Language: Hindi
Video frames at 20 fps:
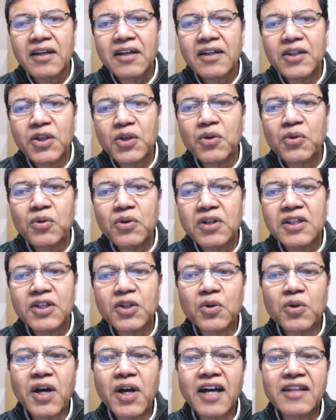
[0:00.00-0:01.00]
युग
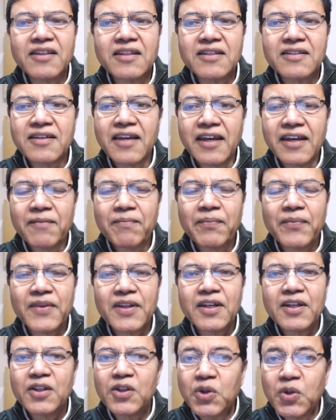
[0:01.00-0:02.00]
युगांत से
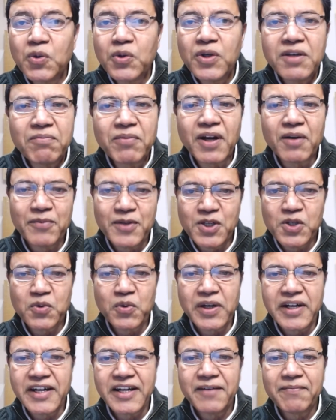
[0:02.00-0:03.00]
तू ही
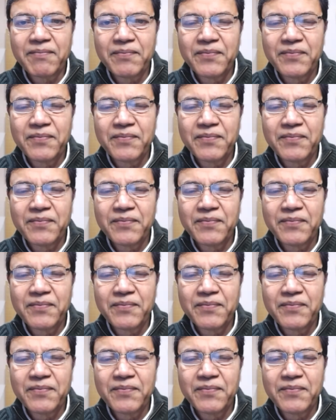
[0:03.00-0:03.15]
परमेश्वर है